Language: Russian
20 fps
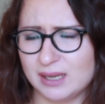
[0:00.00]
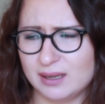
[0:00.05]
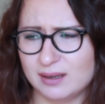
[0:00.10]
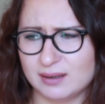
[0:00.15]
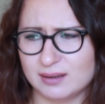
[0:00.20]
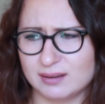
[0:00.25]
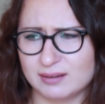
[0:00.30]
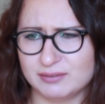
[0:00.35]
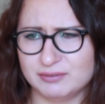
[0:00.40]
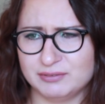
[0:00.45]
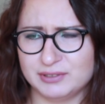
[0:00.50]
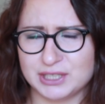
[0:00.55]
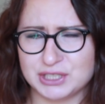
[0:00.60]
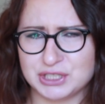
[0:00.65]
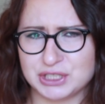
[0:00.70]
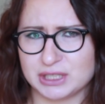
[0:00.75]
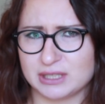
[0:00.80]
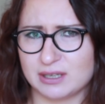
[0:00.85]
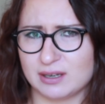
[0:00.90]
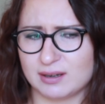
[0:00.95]
а,
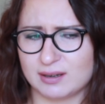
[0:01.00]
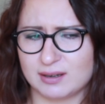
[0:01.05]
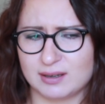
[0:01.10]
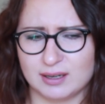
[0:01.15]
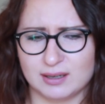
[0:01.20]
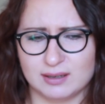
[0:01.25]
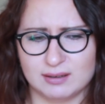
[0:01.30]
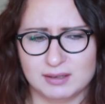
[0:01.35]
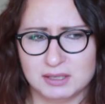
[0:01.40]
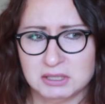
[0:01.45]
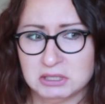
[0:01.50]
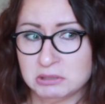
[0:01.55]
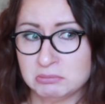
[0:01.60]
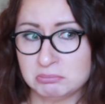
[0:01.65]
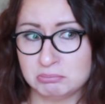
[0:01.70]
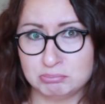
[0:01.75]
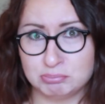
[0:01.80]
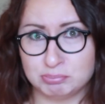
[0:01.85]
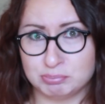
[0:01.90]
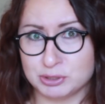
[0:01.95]
вещи, как э,
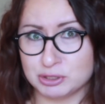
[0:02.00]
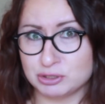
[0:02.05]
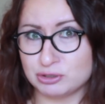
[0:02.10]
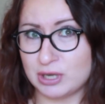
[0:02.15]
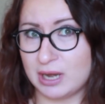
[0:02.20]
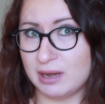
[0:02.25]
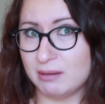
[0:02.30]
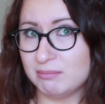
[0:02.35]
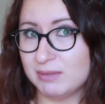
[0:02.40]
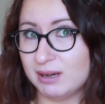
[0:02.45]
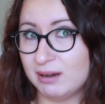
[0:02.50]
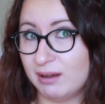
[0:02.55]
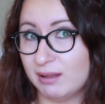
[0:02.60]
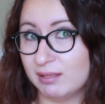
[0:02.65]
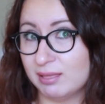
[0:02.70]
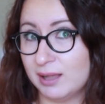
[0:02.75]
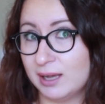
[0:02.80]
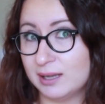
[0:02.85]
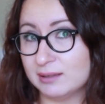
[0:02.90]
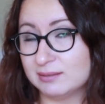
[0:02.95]
пижама,
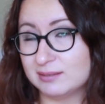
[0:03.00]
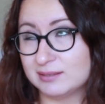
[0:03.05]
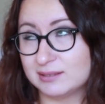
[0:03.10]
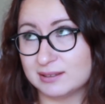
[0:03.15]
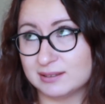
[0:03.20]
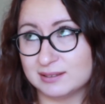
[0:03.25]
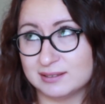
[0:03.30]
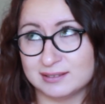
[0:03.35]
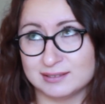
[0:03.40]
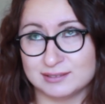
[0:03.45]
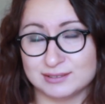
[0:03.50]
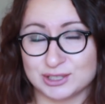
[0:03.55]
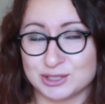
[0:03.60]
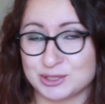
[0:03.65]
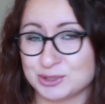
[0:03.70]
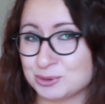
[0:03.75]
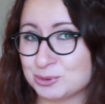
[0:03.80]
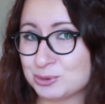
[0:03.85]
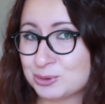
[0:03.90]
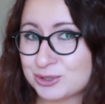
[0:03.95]
халат, э,
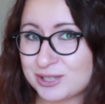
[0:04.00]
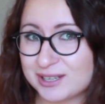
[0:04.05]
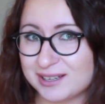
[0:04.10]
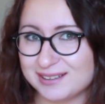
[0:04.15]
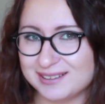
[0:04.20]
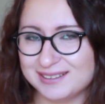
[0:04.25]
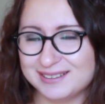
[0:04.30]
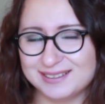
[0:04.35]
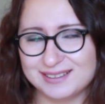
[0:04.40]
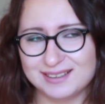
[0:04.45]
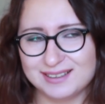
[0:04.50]
ночнушка.